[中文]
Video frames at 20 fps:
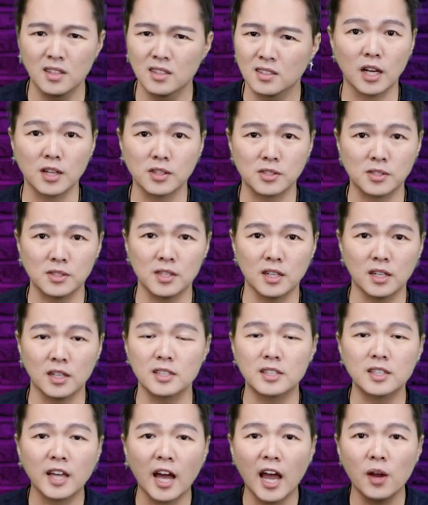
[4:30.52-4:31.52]
当时的
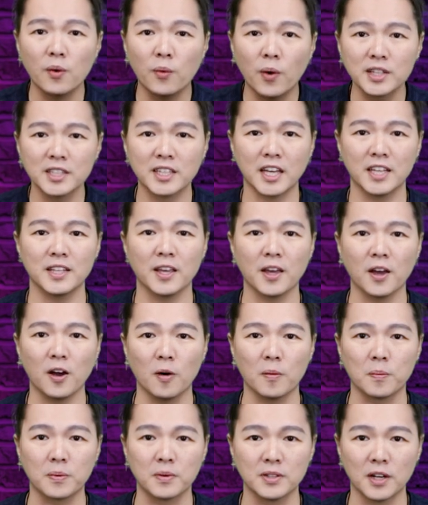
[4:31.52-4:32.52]
台湾 can
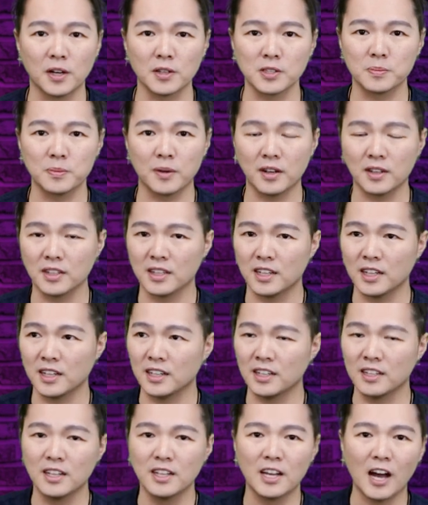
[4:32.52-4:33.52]
help，然后什么
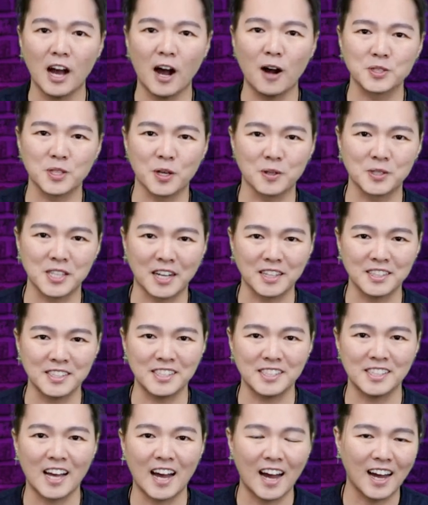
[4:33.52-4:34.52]
呃号角响
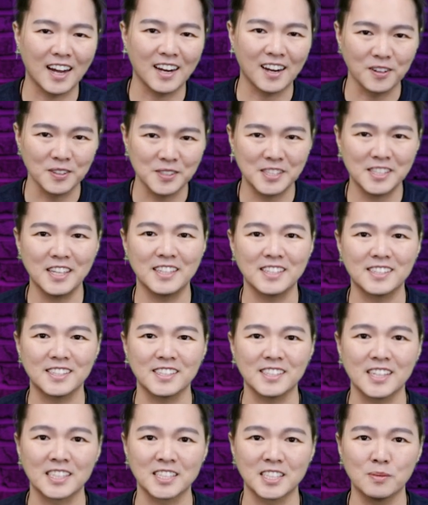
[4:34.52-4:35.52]
起啊，然后谢
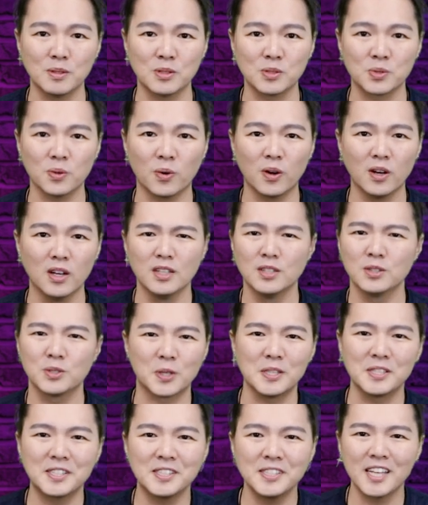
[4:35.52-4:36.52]
星啊这边说
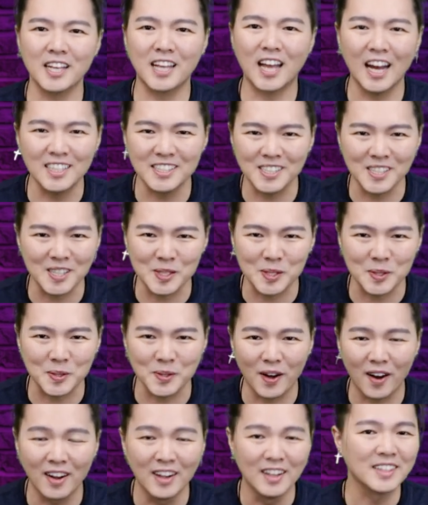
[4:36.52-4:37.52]
全世界看清楚
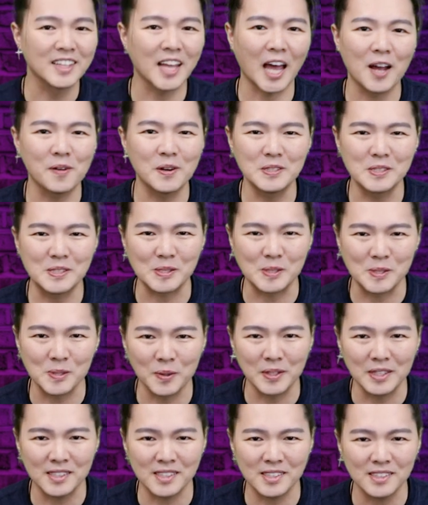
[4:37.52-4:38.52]
哦，台湾只
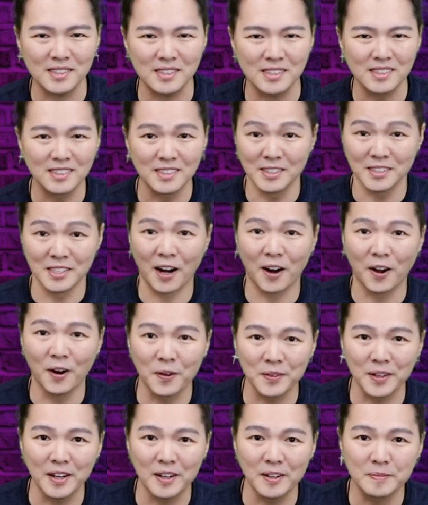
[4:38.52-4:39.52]
做一次，然
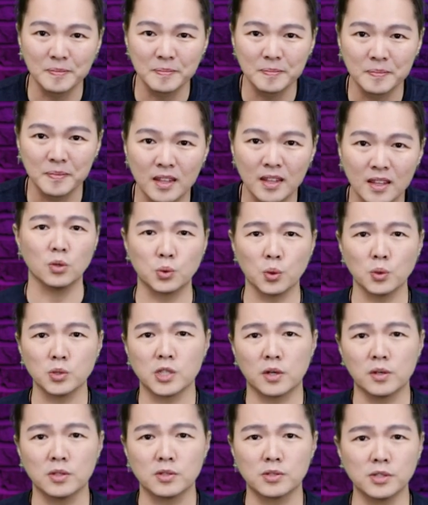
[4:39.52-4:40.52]
后呢？有多
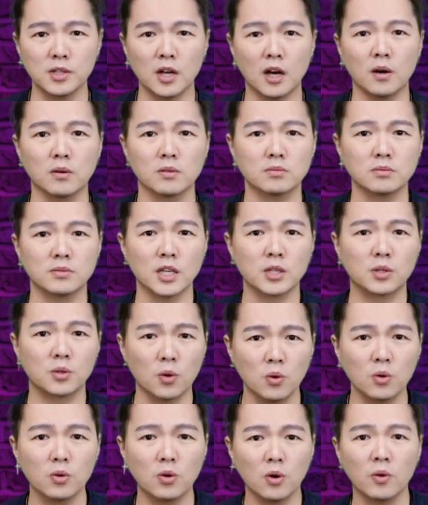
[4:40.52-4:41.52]
少人知道，在
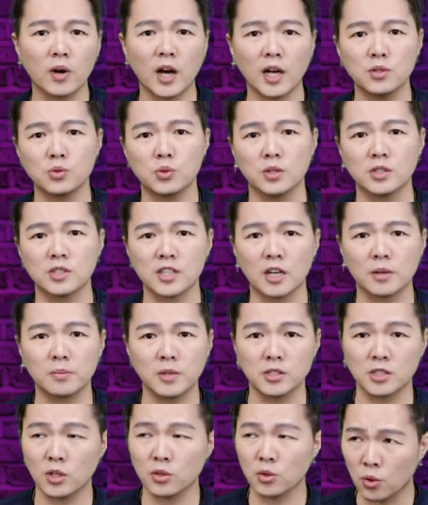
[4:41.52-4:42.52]
公共安全上
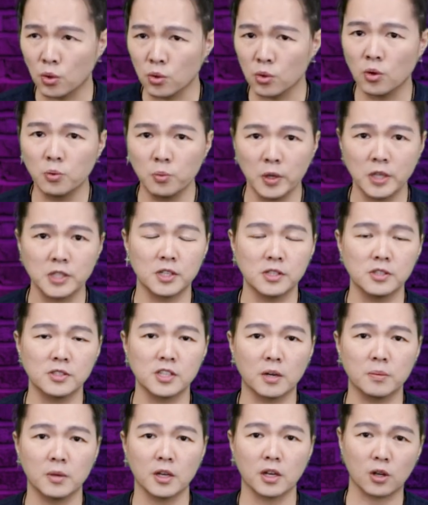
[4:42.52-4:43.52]
面，在公共卫生
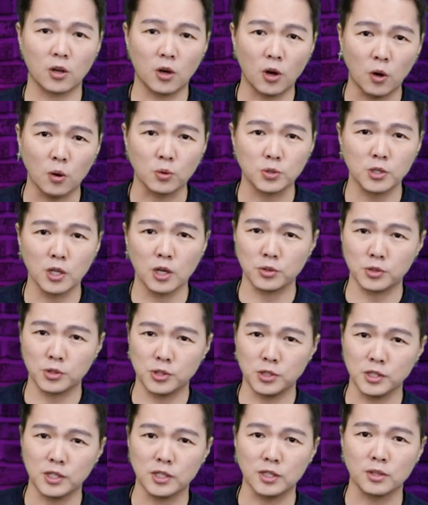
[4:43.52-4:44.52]
上面，口罩
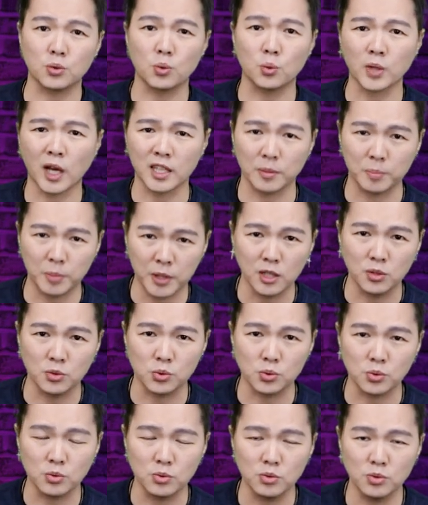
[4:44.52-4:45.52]
是一个多大的骗
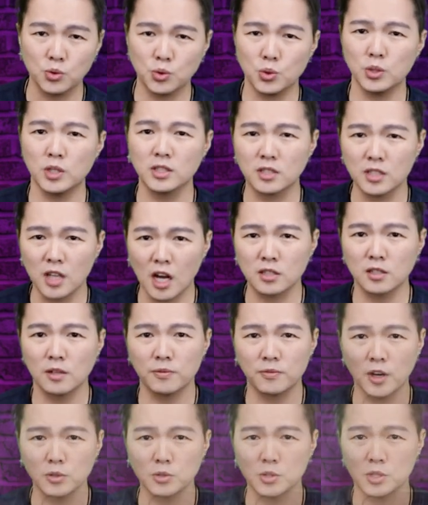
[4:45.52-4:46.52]
局？就连 d r
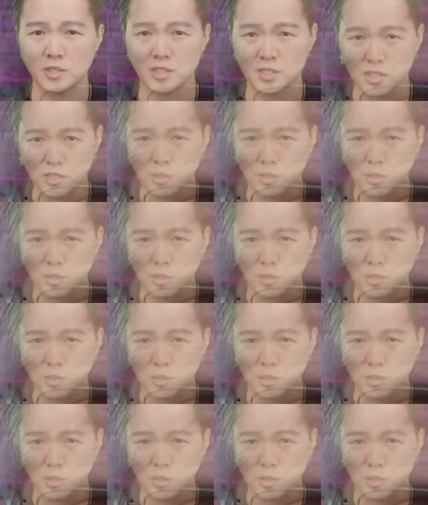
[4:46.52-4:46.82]
Fauci 自